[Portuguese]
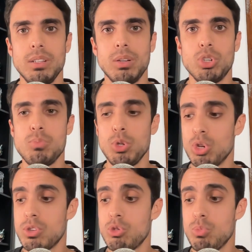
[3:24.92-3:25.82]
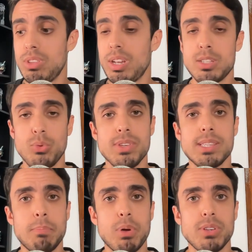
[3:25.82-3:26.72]
Então, 2012, 2013 eu fiz
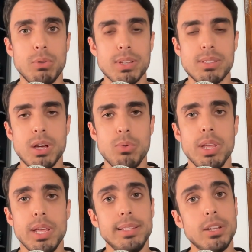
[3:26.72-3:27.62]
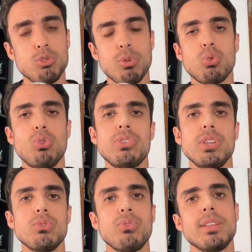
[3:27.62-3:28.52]
essa pós-graduação e dando os meus
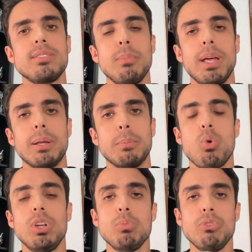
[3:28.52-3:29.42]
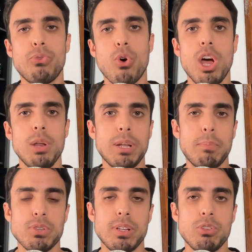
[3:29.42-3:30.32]
cursinhos nos finais de semana. Quando eu me formo na
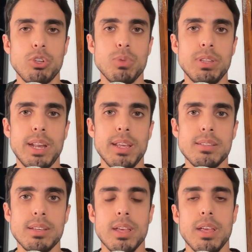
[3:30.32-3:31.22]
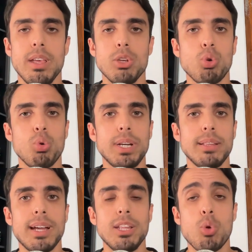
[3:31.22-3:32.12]
pós-graduação em 2013, eu sou
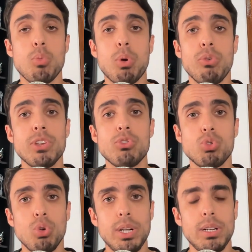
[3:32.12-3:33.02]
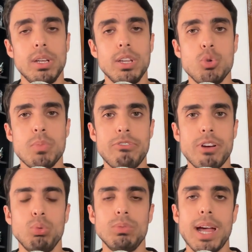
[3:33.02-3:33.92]
contratado como professor de uma
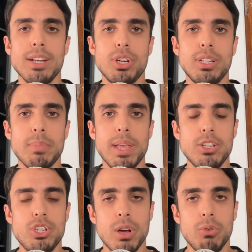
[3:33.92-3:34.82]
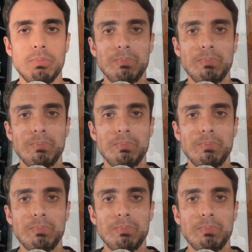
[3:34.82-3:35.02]
faculdade aqui da minha região